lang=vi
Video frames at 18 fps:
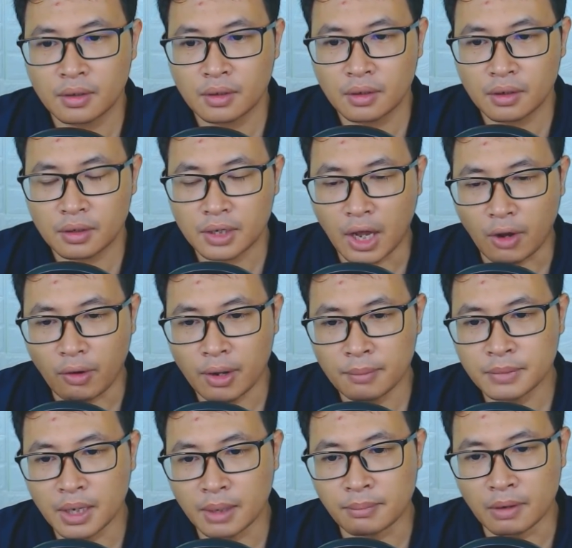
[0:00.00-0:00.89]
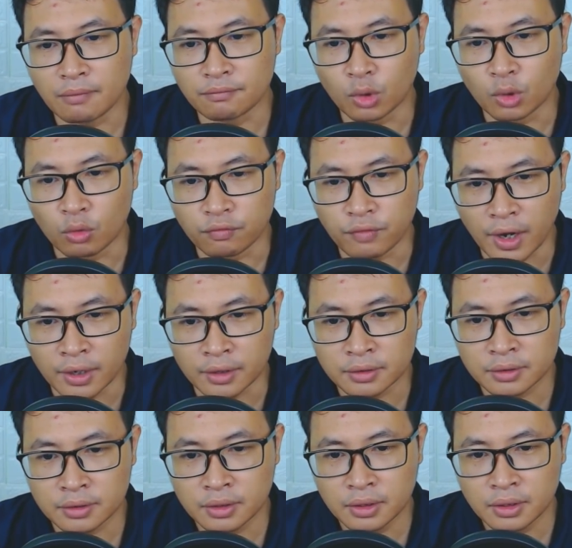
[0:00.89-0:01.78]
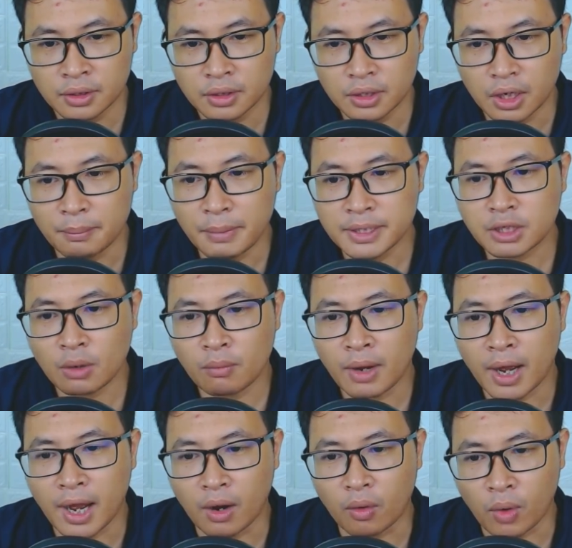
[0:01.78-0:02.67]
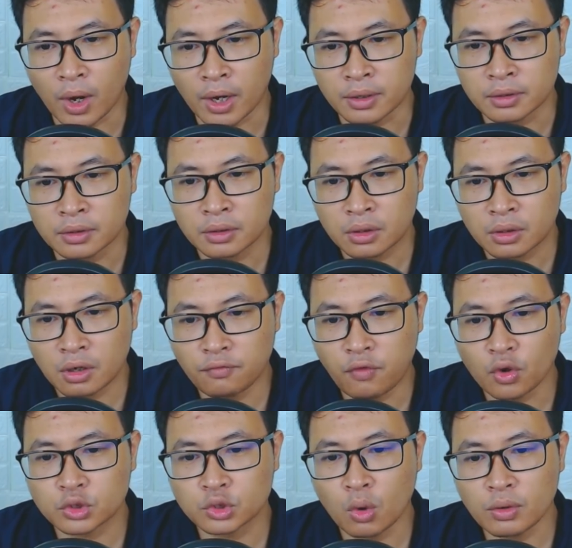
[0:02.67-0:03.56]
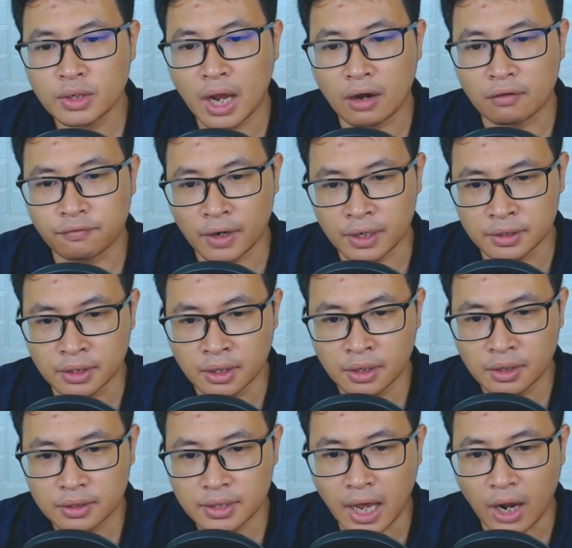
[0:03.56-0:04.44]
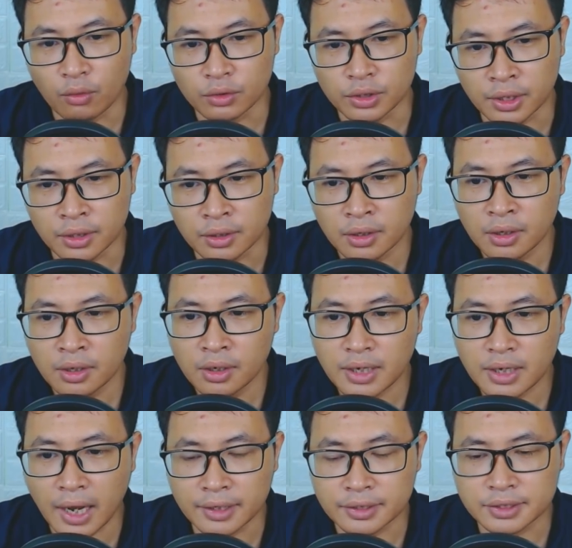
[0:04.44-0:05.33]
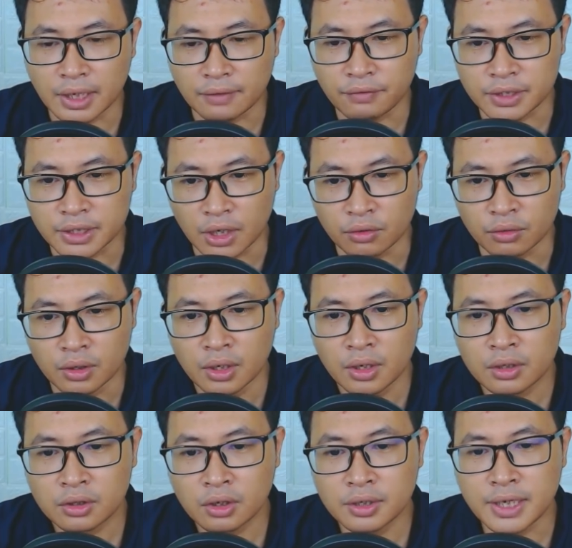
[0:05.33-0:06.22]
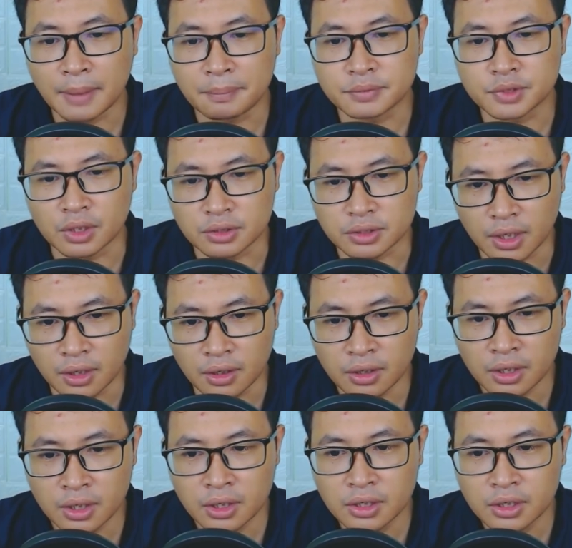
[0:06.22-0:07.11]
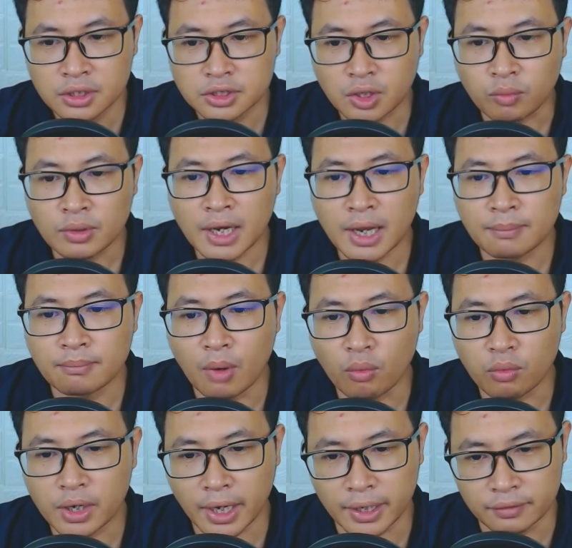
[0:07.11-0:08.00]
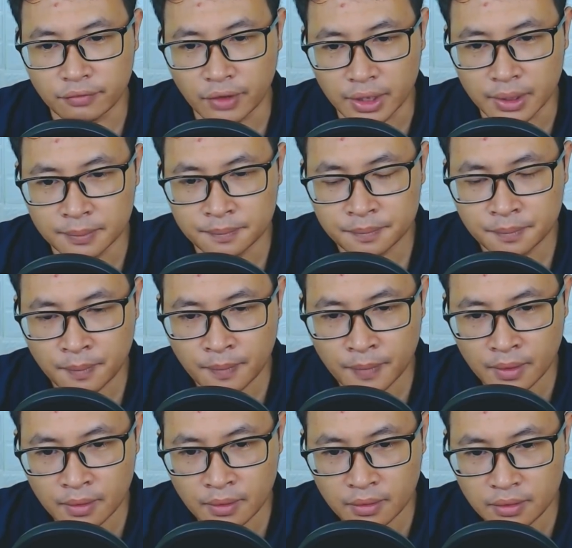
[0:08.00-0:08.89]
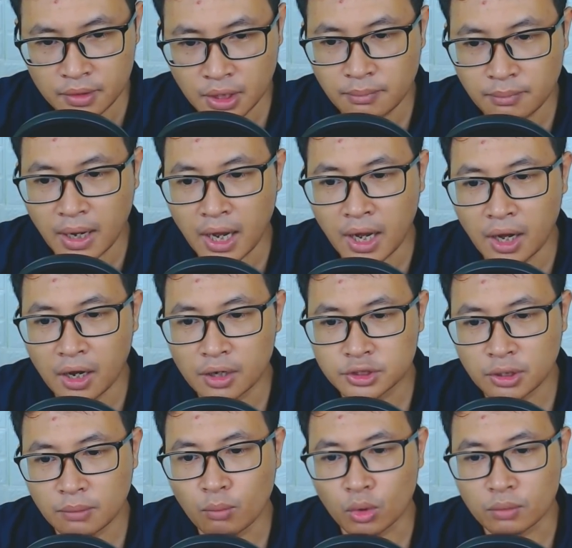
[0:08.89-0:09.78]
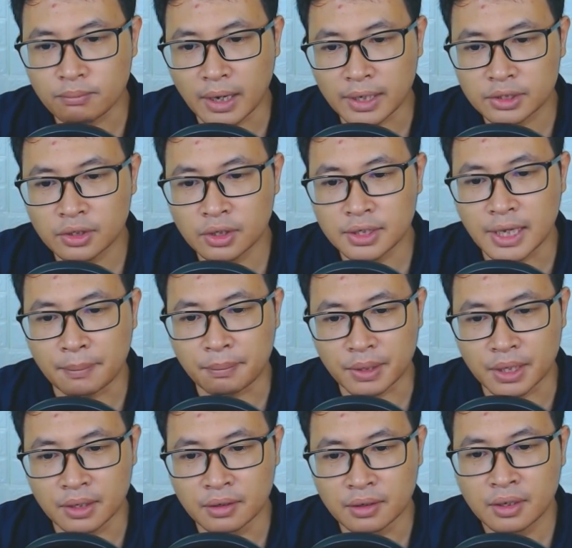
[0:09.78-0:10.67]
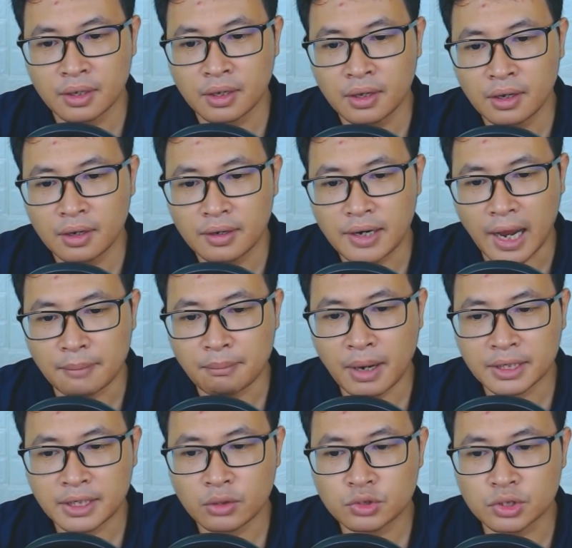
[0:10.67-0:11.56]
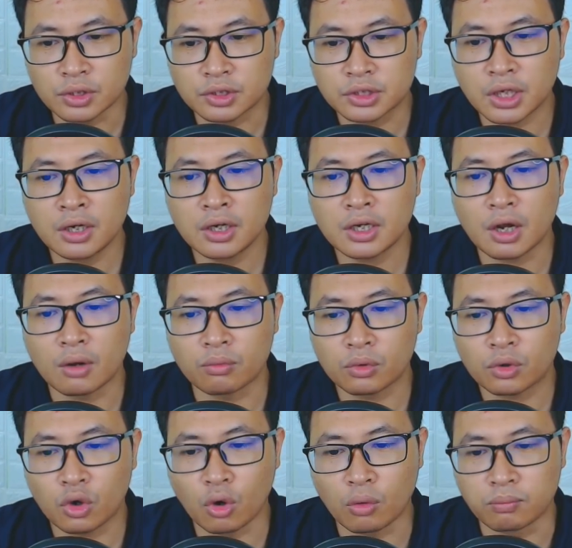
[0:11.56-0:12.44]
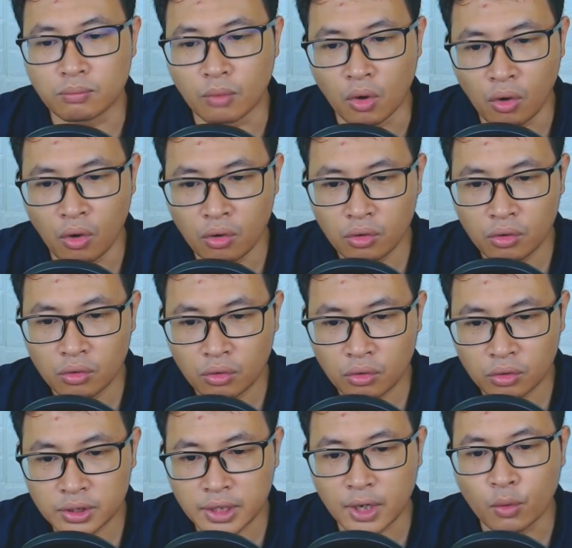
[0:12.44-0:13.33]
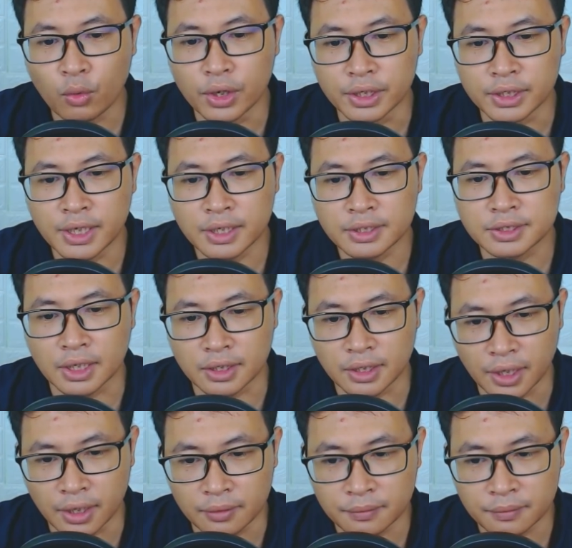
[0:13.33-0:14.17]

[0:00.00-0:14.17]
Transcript: Đạo âm ầm ầm nổ vang Ở bên trong hà quang Có vô số đạo văn, đạo liên Đan xen với nhau, tươi đẹp rực rỡ Giống như là mộng cảnh vậy Nhưng mà ở trong một màn tươi đẹp kia Lại mang theo sự chấn động khủng bố Có thể hủy thiên diệt địa